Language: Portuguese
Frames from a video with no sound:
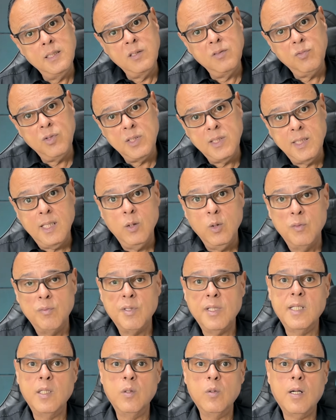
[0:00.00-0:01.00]
Se você é novo
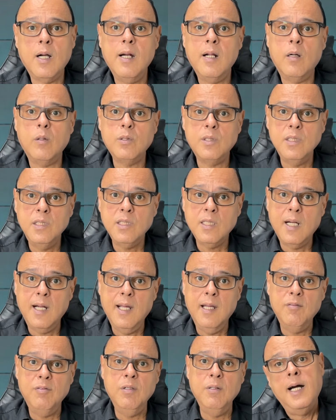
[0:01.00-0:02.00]
aqui no canal, se
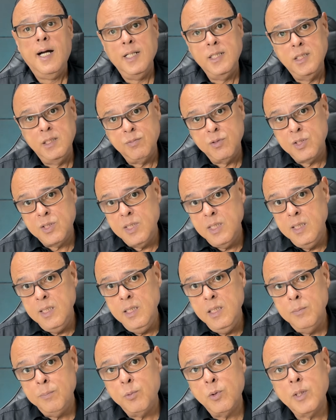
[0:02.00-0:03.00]
inscreve, ativa o
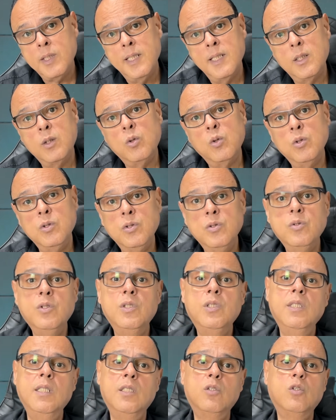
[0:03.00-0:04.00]
sininho, porque todos os
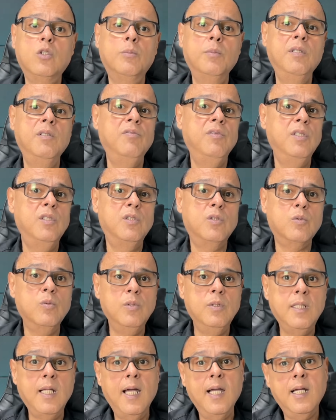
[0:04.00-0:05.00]
dias sobem vídeos com
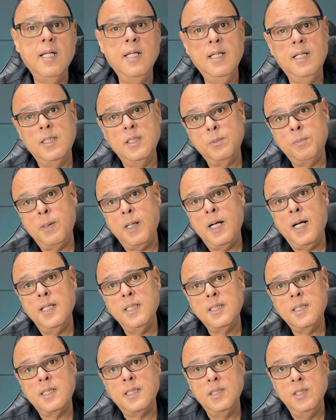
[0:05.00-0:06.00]
técnicas,
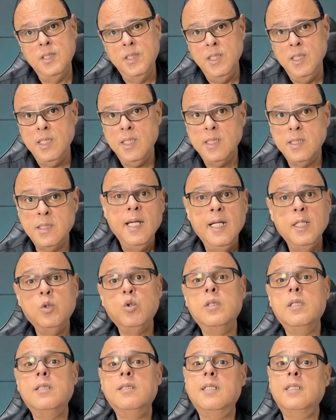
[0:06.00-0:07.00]
práticas, dicas e
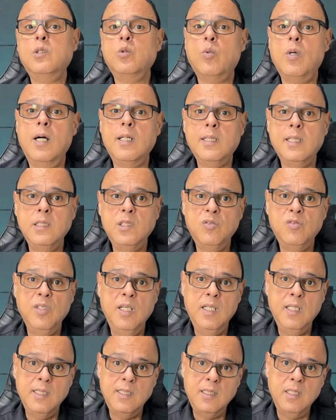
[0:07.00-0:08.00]
todas as
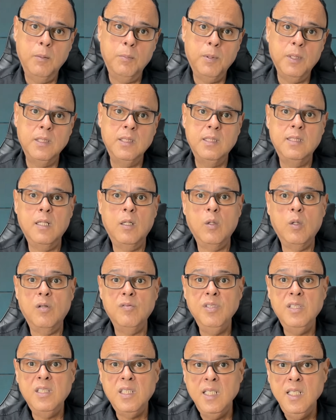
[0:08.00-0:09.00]
quartas-feiras, sempre às
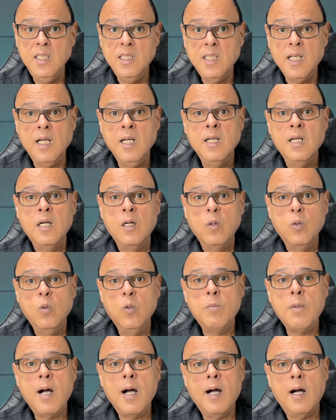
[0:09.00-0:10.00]
19h30,
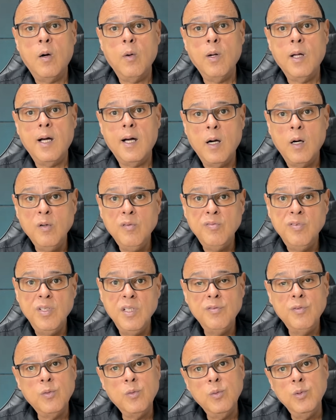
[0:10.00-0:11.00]
uma aula ao
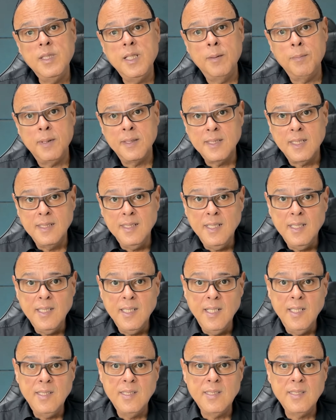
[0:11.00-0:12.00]
vivo com temas
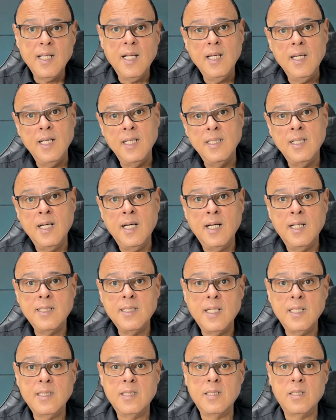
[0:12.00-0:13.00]
aderentes à lei da
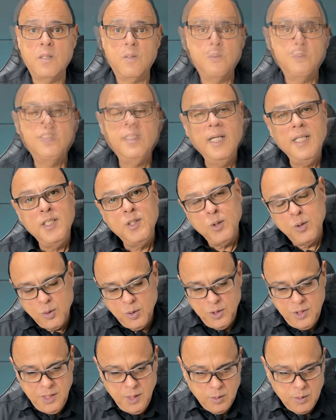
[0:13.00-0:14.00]
atração. Gente, outro
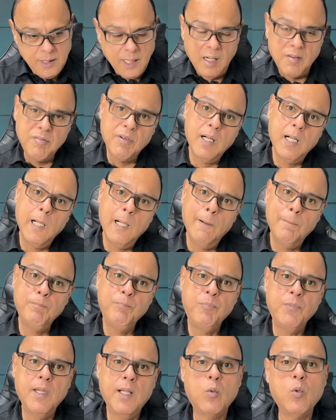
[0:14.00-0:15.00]
dia eu estava
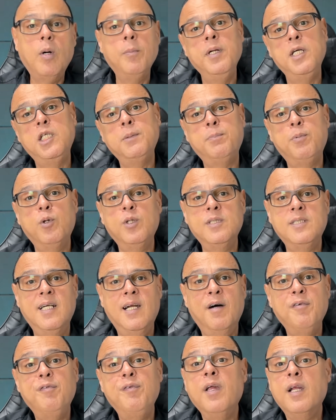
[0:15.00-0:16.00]
com a minha esposa
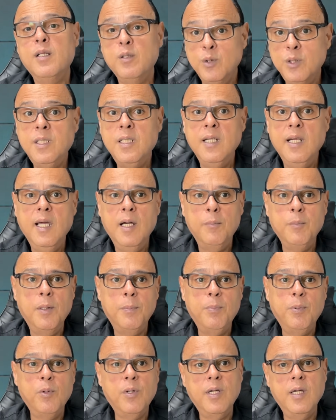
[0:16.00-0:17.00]
na fila do cinema,
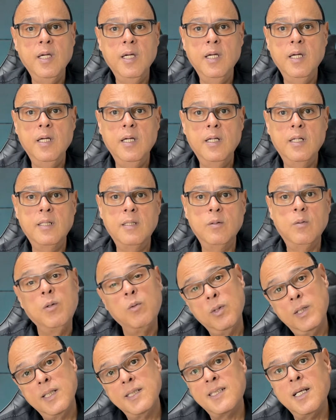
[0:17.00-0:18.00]
porque
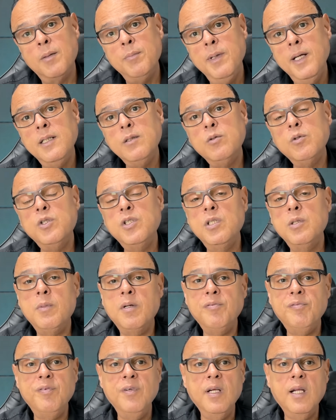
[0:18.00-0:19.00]
um lançamento tinha uma
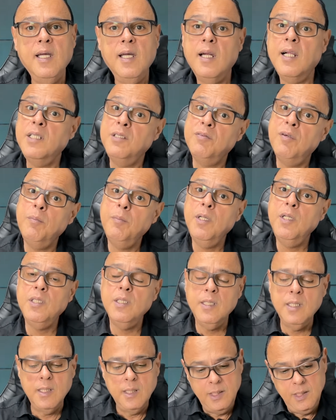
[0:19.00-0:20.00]
fila relativamente
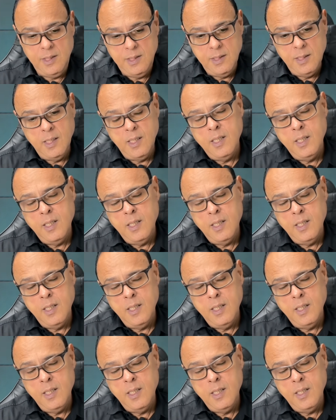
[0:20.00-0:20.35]
grande.